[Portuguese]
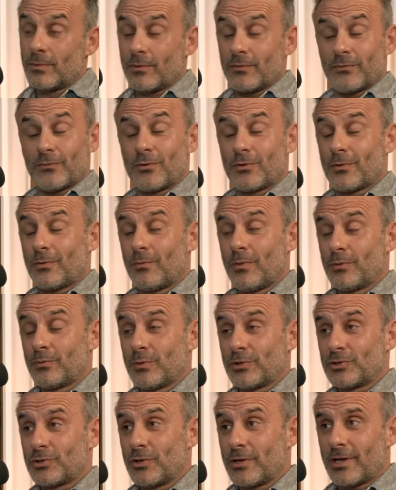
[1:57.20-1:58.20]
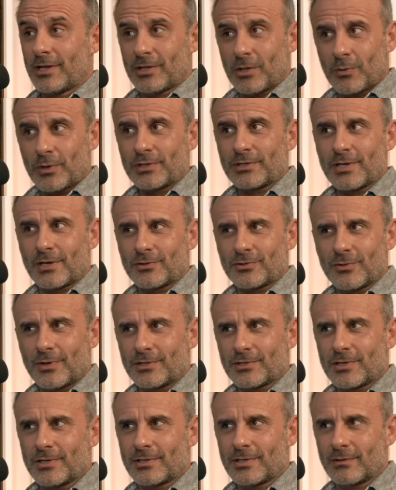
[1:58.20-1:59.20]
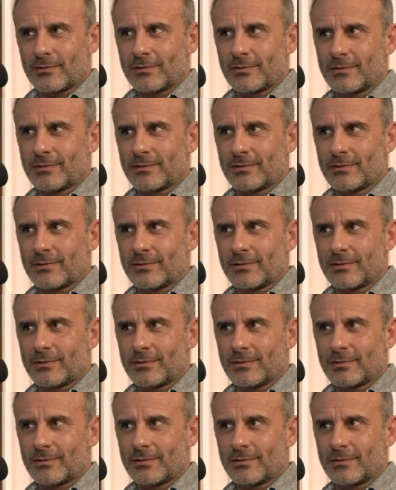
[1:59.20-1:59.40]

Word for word: a ver? Uma, uma senhora, eu, ela tem quantos anos na inscrição? Minha